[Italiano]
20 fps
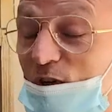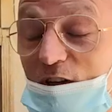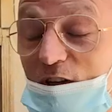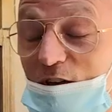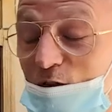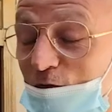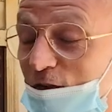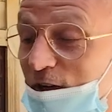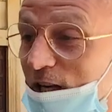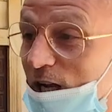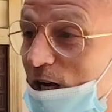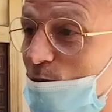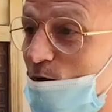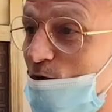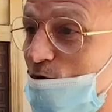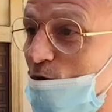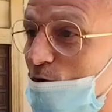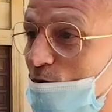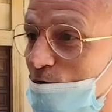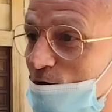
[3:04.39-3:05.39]
che non
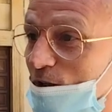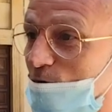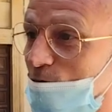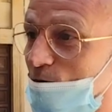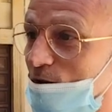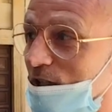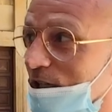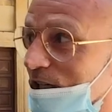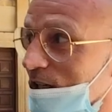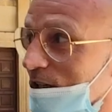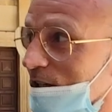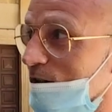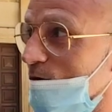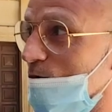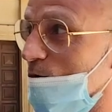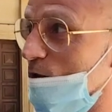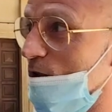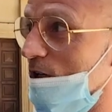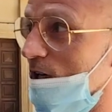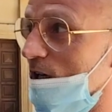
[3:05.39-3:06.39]
veniamo un, da, un,
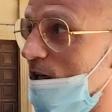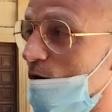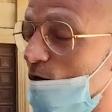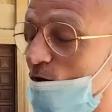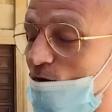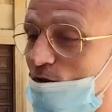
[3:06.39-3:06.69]
una,